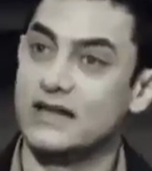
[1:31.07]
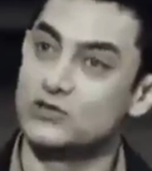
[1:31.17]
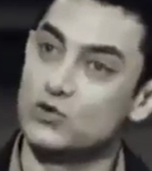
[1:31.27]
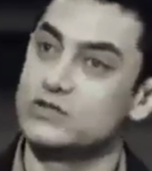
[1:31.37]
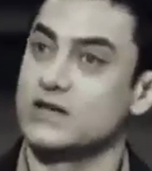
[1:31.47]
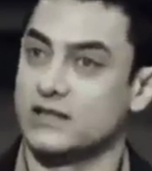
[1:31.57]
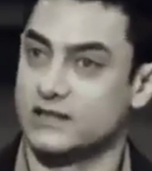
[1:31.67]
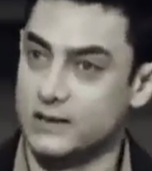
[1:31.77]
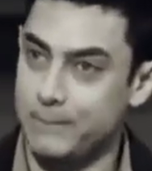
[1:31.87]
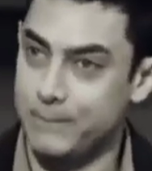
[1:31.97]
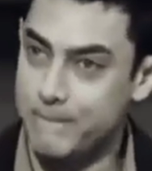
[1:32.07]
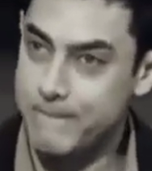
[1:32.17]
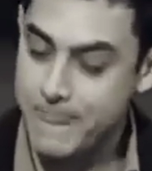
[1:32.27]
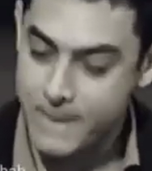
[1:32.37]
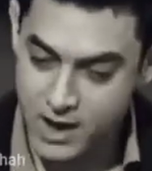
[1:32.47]
मालिक सो जाता था
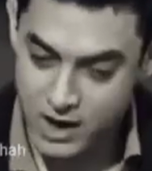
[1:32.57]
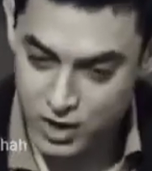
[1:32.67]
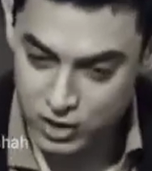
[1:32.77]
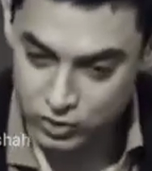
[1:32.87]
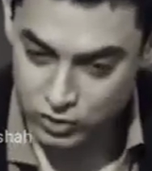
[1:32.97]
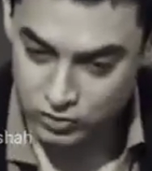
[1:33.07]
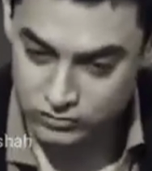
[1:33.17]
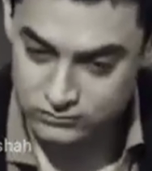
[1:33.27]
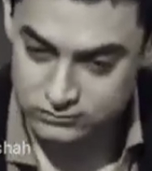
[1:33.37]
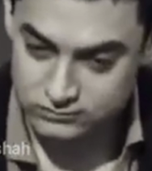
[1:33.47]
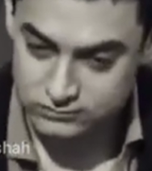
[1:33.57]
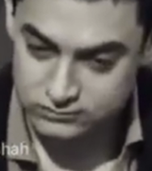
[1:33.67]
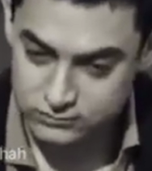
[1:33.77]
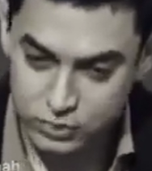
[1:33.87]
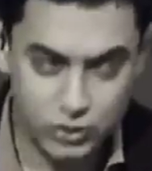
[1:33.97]
तो
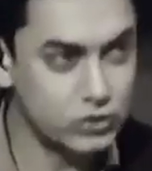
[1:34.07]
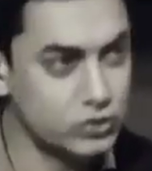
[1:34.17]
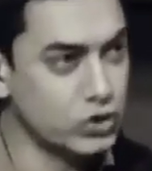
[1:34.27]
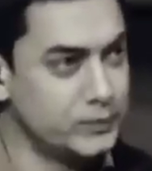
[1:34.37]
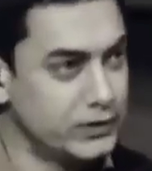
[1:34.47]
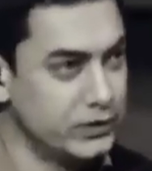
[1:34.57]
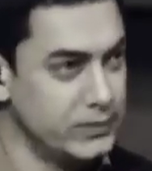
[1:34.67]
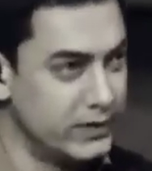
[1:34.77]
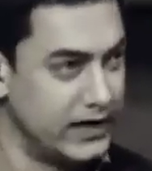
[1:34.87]
जो दूध पे थोड़ी